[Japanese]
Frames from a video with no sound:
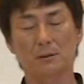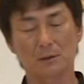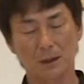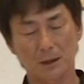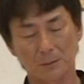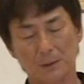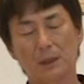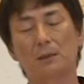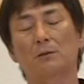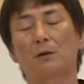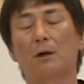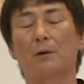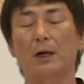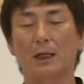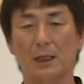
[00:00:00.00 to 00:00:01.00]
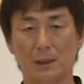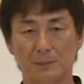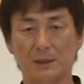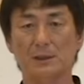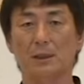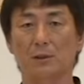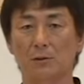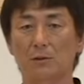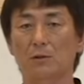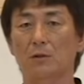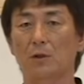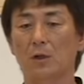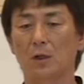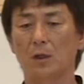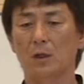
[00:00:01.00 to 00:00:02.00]
ね、見えるのは分かりますけど、
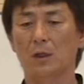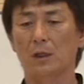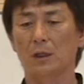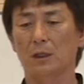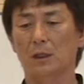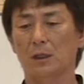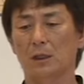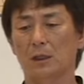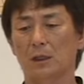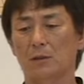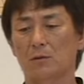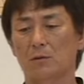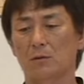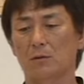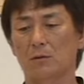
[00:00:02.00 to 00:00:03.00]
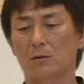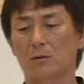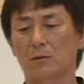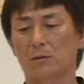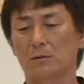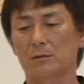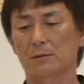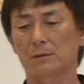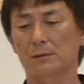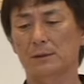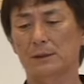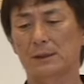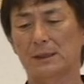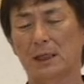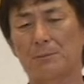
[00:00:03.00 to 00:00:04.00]
えー、こう
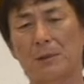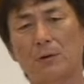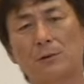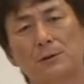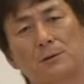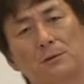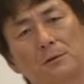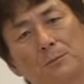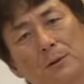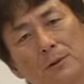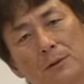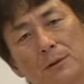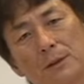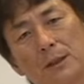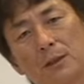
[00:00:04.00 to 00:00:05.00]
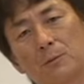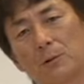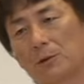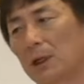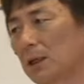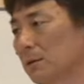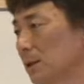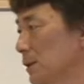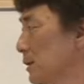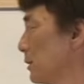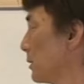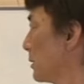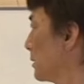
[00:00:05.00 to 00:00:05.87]
邪魔をするものっていうものがあるんです。